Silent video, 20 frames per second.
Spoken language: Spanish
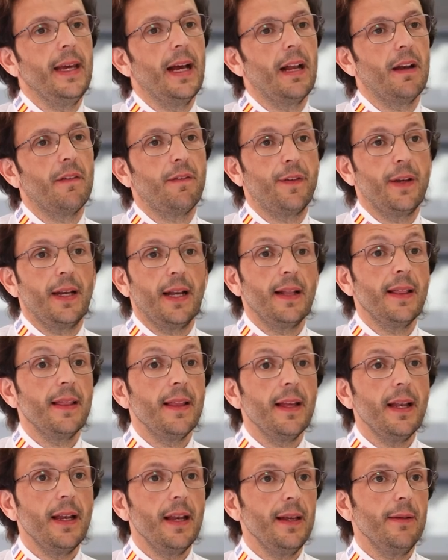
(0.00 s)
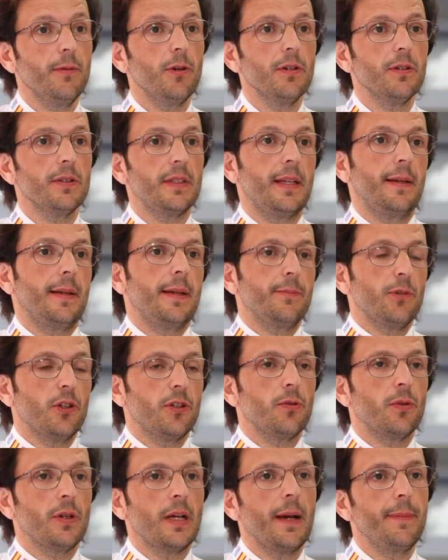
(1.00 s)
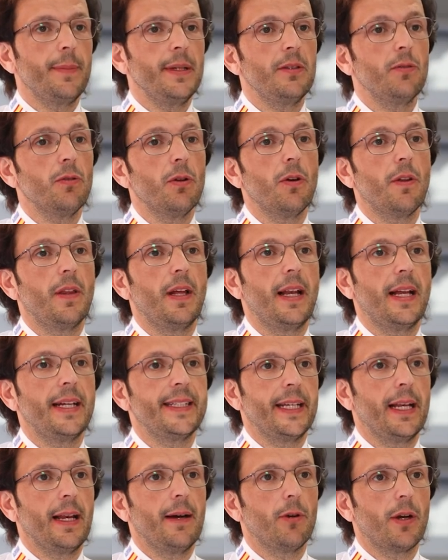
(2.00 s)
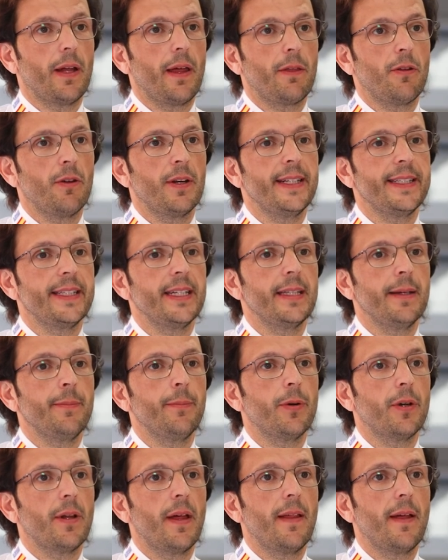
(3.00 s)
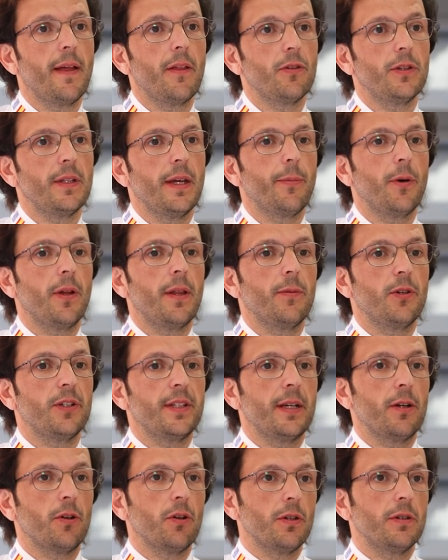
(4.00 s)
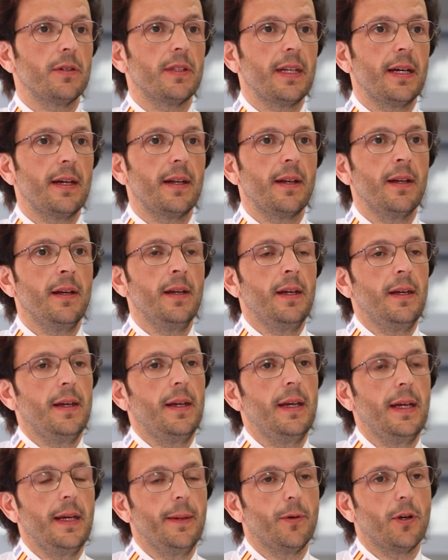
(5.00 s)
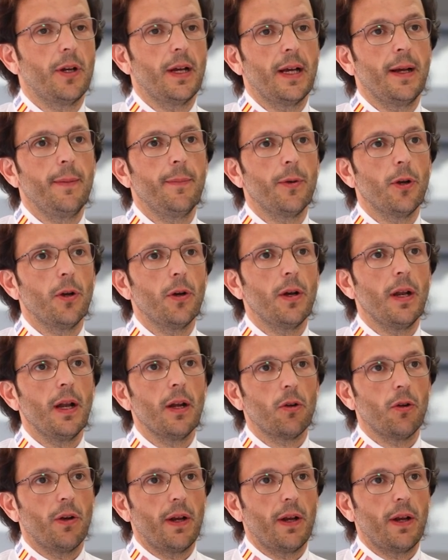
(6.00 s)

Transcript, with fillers: Y al final del libro tenemos un capítulo de las elaboraciones de temporada donde podemos encontrar, eh, por ejemplo, el